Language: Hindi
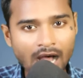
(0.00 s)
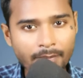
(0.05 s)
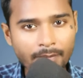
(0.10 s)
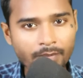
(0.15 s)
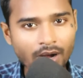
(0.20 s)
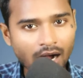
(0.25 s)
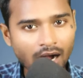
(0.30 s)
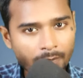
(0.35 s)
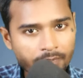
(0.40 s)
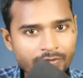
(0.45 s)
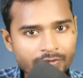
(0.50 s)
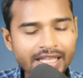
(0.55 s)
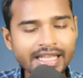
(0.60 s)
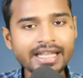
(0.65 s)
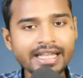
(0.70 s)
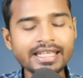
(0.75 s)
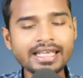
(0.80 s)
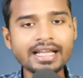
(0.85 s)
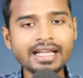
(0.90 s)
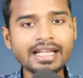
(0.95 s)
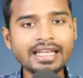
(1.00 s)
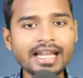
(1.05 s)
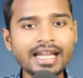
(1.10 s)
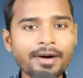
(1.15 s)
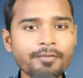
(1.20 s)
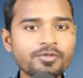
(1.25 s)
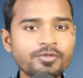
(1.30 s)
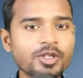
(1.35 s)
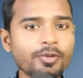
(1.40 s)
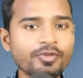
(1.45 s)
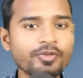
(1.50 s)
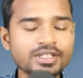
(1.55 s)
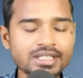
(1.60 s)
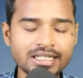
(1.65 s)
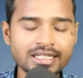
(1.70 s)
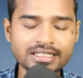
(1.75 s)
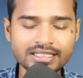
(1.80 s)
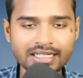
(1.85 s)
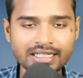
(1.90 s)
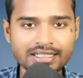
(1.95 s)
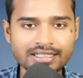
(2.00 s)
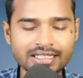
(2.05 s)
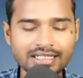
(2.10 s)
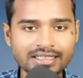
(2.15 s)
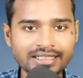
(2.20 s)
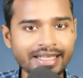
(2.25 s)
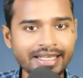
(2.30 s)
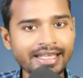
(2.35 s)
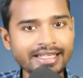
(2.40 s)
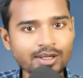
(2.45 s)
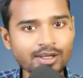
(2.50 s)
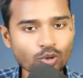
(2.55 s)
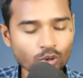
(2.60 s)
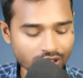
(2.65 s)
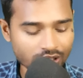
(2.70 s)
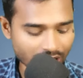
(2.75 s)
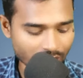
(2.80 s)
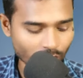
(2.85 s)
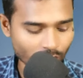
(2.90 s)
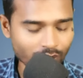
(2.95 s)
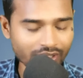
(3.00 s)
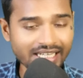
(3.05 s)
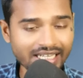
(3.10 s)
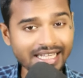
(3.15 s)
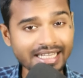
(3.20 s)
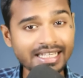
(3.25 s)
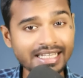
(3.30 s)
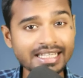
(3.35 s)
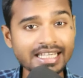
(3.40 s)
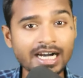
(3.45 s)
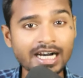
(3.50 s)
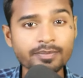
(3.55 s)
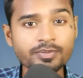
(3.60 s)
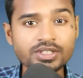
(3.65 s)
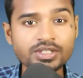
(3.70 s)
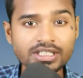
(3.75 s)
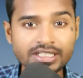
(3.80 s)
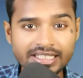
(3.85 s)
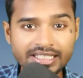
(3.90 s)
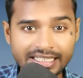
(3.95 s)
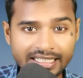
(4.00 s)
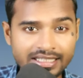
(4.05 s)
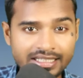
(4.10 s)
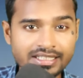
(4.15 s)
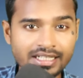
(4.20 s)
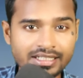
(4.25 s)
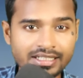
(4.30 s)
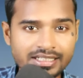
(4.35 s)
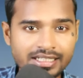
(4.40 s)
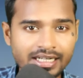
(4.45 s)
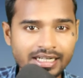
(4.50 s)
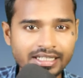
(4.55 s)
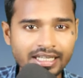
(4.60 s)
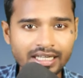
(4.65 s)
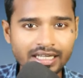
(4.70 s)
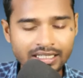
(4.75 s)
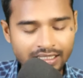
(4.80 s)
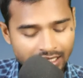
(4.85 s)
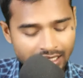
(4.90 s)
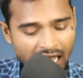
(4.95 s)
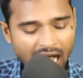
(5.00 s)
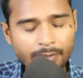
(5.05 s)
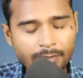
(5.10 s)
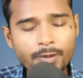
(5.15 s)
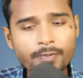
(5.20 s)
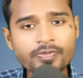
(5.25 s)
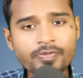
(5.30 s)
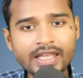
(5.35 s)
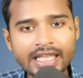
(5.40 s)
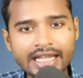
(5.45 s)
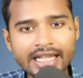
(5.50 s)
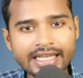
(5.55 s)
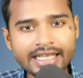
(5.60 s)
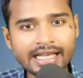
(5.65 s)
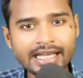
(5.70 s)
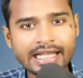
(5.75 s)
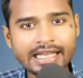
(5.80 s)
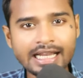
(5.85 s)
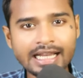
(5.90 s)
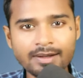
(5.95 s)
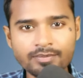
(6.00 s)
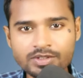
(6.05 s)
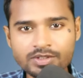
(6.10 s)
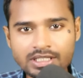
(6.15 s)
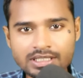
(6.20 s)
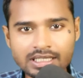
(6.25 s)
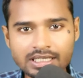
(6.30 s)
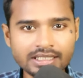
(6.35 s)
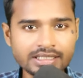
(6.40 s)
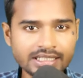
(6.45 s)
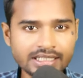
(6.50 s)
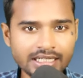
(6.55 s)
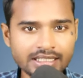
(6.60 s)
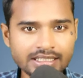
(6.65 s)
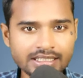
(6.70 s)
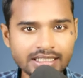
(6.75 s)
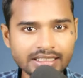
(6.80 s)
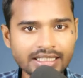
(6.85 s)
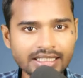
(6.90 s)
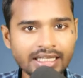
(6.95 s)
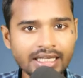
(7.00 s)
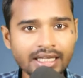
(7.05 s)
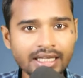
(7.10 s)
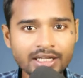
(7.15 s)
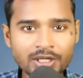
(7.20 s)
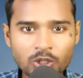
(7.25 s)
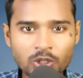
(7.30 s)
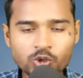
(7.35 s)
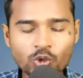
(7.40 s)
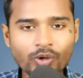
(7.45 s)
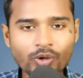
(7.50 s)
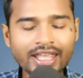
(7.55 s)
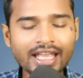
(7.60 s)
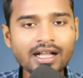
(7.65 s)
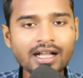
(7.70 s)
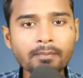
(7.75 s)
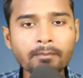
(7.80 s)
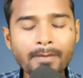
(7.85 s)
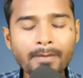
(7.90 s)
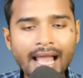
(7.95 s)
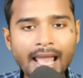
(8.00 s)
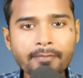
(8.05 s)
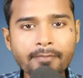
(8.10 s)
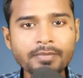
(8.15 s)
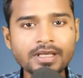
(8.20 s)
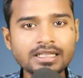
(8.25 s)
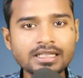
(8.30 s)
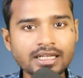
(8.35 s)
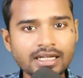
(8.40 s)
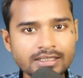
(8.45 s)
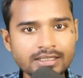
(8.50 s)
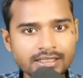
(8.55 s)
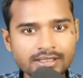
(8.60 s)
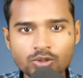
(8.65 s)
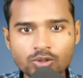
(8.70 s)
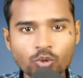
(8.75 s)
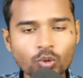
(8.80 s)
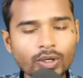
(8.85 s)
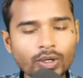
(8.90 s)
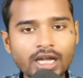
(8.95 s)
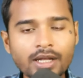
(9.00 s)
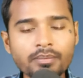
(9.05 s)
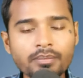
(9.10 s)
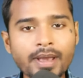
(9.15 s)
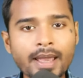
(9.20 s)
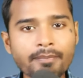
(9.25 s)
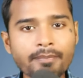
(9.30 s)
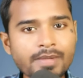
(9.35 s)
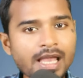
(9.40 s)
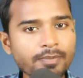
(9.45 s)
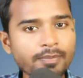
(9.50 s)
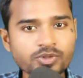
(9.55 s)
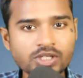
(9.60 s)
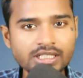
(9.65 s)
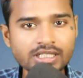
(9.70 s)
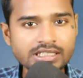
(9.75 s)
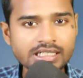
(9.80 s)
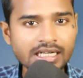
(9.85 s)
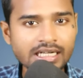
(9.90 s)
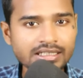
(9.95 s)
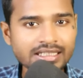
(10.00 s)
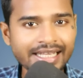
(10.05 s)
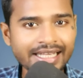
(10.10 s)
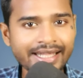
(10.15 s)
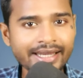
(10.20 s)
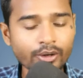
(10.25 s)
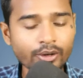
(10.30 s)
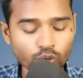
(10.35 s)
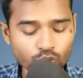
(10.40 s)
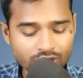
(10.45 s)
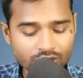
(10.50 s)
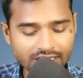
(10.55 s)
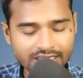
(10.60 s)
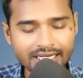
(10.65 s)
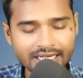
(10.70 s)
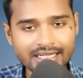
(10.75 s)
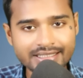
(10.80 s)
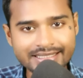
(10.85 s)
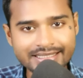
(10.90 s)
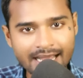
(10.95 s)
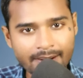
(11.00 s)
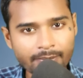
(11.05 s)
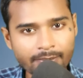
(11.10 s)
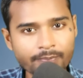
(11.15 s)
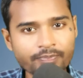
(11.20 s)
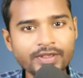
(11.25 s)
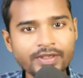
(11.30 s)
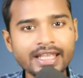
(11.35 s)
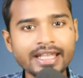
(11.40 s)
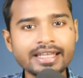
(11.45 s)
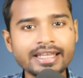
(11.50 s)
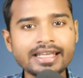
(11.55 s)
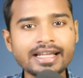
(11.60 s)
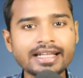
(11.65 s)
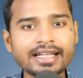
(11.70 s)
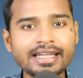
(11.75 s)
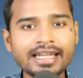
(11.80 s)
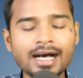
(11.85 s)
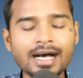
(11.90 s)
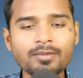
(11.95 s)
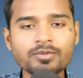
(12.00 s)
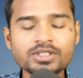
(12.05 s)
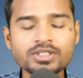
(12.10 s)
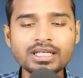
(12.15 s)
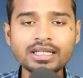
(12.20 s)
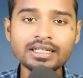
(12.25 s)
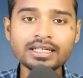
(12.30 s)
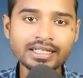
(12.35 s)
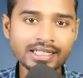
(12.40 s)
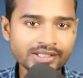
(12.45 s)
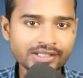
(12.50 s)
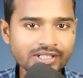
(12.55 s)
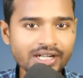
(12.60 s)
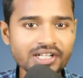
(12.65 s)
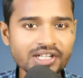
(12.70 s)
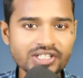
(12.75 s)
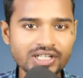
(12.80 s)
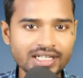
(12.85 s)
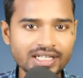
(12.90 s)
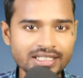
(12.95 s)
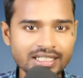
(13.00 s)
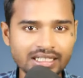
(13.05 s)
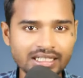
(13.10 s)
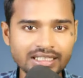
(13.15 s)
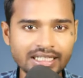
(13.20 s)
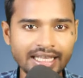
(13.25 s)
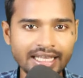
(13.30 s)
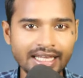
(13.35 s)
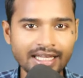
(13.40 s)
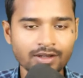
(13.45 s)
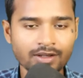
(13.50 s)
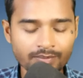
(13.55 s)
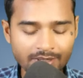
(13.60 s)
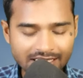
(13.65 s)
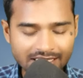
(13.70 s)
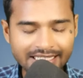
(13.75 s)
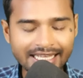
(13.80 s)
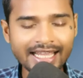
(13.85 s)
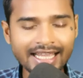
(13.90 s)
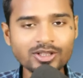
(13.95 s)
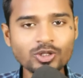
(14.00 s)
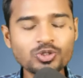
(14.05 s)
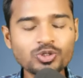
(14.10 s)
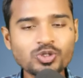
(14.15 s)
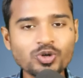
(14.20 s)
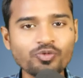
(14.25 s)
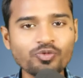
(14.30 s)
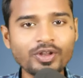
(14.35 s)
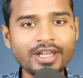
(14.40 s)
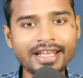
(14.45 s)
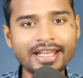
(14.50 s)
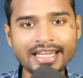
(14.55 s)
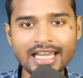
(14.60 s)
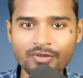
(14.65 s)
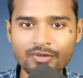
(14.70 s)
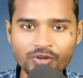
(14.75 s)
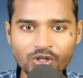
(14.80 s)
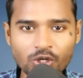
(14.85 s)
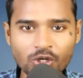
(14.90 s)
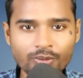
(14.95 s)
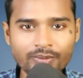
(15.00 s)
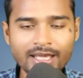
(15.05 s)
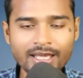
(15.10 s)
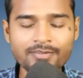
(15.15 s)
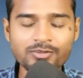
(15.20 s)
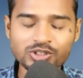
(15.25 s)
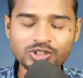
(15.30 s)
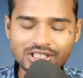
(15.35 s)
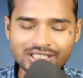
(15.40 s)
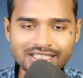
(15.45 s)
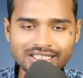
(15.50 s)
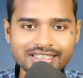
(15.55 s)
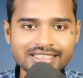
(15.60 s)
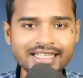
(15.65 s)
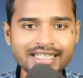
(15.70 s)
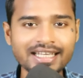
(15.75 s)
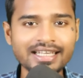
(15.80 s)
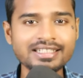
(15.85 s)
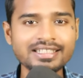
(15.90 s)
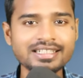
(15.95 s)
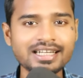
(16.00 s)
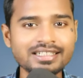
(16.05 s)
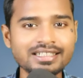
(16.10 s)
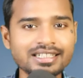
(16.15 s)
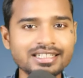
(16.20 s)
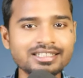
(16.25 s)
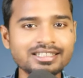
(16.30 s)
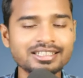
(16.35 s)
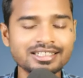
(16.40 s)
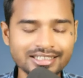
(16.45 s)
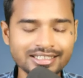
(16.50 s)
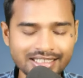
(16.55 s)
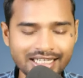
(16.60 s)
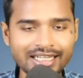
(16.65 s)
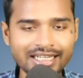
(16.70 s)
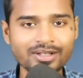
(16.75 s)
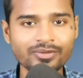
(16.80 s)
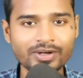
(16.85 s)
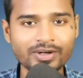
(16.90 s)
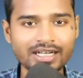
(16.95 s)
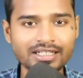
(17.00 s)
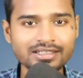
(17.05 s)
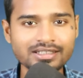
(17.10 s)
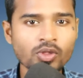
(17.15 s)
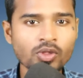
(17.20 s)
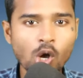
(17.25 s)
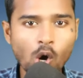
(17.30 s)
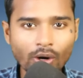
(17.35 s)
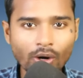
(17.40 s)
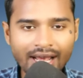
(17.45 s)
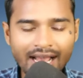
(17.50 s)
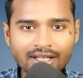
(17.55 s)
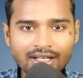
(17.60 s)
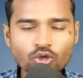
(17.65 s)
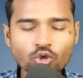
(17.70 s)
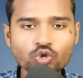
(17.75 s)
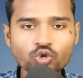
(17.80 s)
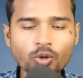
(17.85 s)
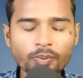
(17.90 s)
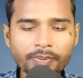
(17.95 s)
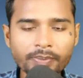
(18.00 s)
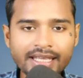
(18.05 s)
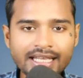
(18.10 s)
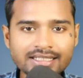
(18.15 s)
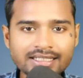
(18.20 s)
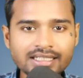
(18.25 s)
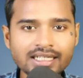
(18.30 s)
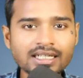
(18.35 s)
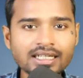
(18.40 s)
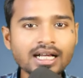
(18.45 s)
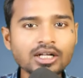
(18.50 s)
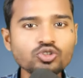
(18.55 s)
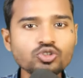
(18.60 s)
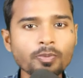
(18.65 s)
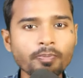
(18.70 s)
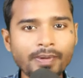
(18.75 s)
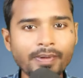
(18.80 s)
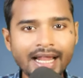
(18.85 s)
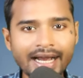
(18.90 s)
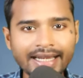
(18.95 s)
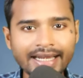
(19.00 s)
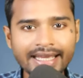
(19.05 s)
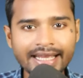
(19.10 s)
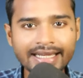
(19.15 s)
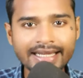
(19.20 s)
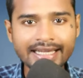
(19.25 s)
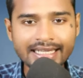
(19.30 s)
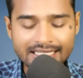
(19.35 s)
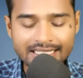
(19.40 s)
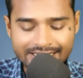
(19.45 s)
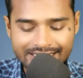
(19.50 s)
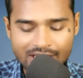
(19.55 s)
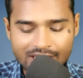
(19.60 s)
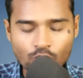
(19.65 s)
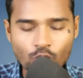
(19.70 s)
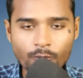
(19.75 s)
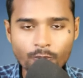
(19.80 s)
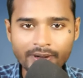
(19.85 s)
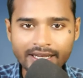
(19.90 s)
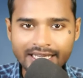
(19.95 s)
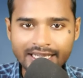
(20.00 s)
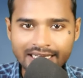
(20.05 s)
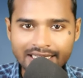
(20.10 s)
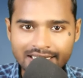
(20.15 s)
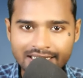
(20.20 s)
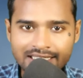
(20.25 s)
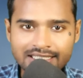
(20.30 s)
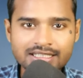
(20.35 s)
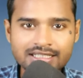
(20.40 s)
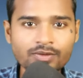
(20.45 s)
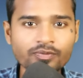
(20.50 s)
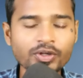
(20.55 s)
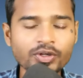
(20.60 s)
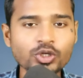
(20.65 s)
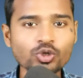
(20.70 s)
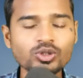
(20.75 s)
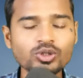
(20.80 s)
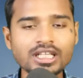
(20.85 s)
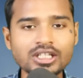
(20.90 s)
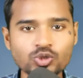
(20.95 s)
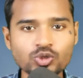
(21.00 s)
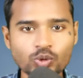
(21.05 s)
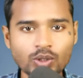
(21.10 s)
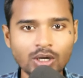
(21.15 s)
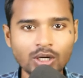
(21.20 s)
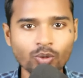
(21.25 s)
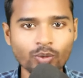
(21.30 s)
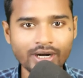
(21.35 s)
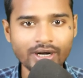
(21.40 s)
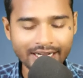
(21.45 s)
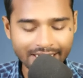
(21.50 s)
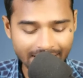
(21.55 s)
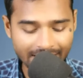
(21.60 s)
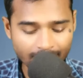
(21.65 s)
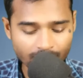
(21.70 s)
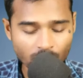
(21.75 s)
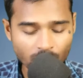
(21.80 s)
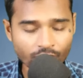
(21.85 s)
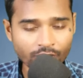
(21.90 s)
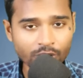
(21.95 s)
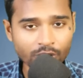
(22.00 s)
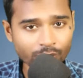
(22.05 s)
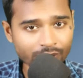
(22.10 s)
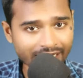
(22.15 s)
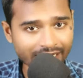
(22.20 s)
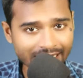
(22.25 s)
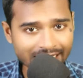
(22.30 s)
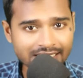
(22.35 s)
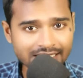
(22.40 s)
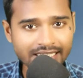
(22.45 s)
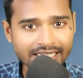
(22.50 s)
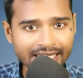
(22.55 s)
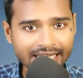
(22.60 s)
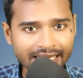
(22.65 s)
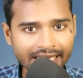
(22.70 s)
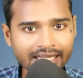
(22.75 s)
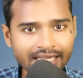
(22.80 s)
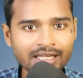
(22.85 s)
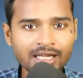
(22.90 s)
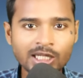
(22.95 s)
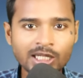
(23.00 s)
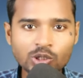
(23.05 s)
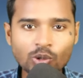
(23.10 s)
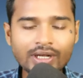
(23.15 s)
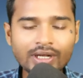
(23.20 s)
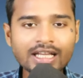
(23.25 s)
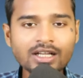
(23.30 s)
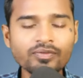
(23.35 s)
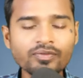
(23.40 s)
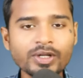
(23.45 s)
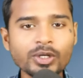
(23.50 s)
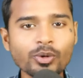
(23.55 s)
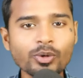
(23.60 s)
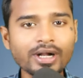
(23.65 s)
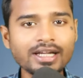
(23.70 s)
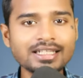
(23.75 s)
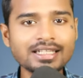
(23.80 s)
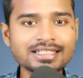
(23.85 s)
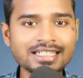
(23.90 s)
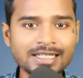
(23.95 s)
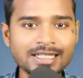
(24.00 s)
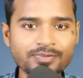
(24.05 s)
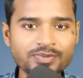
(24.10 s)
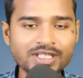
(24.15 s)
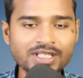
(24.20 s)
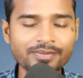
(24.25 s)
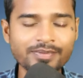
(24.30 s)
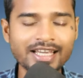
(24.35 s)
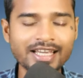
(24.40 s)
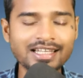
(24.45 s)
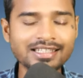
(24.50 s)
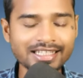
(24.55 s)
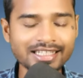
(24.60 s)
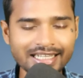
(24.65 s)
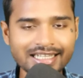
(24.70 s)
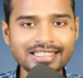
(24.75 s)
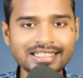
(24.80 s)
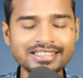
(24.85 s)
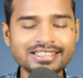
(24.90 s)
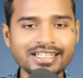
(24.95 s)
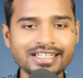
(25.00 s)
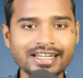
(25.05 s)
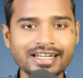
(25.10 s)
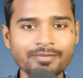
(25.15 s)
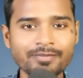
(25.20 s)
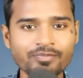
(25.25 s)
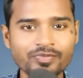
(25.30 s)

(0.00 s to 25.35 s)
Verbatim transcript: आप अपने एरिया के नाम से भी सर्च कर सकते हैं ये कोई ज़रूरी नहीं कि आप सिटी ही सर्च करिए आप अपने एरिया के नाम से सर्च कर सकते हैं जो कि एक मैप की तरह जैसे गूगल मैप में आप सर्च करते हैं ना उसी तरह से आप अपने एरिया के नाम से सर्च कर सकते हैं मिलते हैं दोस्तों फिर एक लेकिन वीडियो में मुझे दीजिए इजाजत धन्यवाद और हाँ दोस्तों बीएसएनएल का जो प्लान है ना इसके ऊपर एक अलग से वीडियो दे चुका हूँ अगर आप वो वीडियो नहीं देखे हैं तो लिंक वीडियो का डिस्क्रिप्शन में है देख लीजिएगा